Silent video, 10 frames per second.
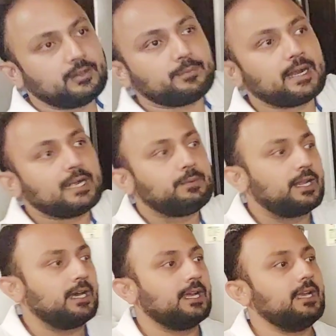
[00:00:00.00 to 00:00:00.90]
का फ्लिपकार्ट
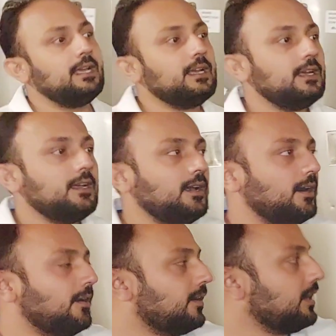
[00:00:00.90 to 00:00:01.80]
पर आ रहा है
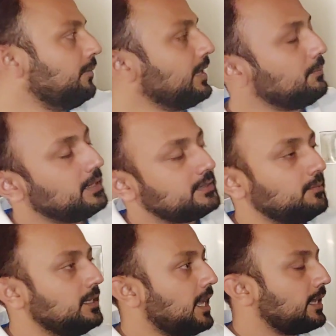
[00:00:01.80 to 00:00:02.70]
ओके okay. और हमारे
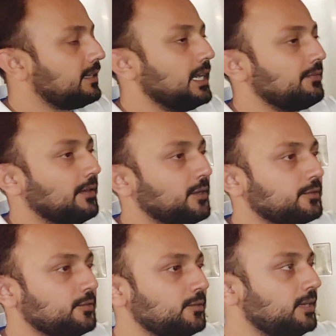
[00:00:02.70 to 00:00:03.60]
पास ये मिल जाएगा थर्टी फाइव
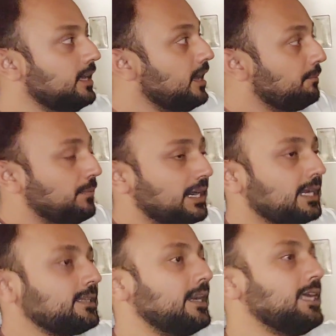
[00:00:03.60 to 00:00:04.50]
थाउजेंड ओनली
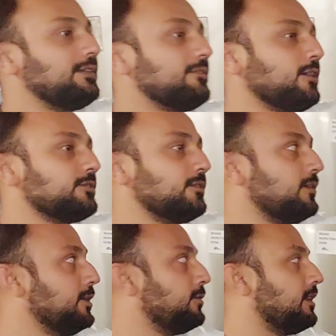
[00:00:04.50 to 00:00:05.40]
मगर थर्टी फाइव
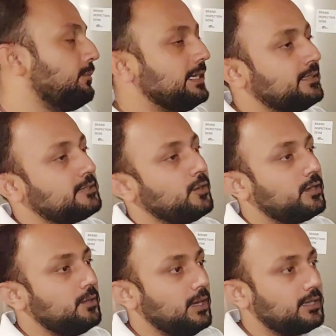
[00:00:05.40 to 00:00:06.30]
थाउजेंड ओनली दो हजार बाईस की
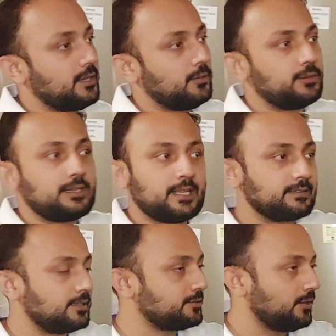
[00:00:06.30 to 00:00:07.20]
स्टॉक की बात करूँ दो हजार
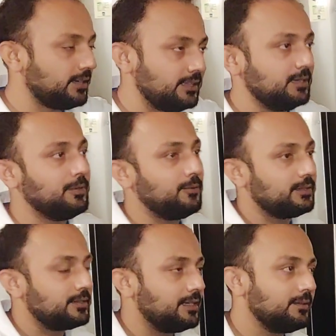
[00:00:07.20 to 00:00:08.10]
तेईस का स्टॉक नहीं दे
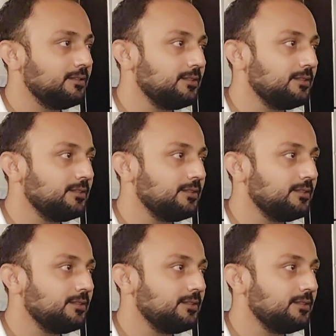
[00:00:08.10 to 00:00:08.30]
पाऊंगा थर्टी फाइव